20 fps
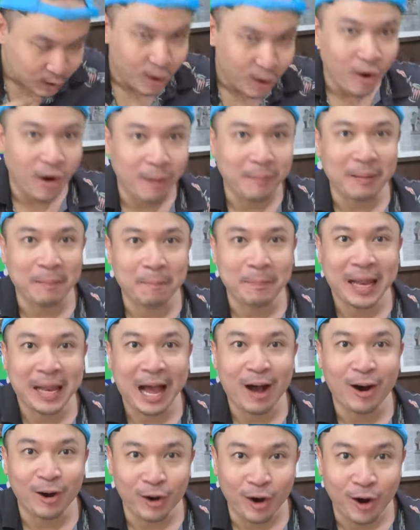หอมน้ำปลา
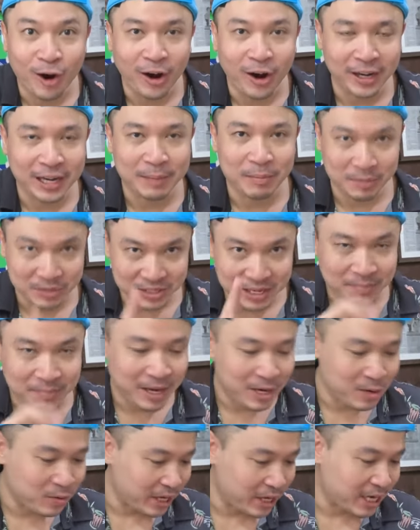อ่อนๆเดี๋ยวผมชิม
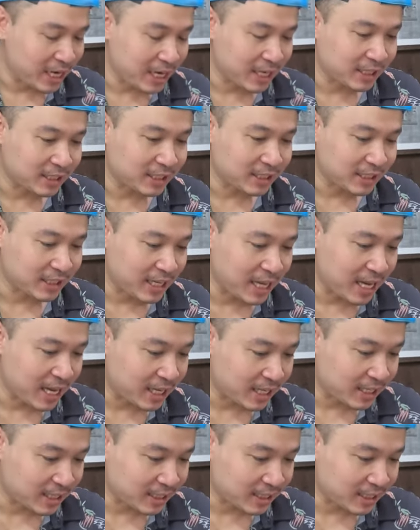ให้ดูนิดนึงนี่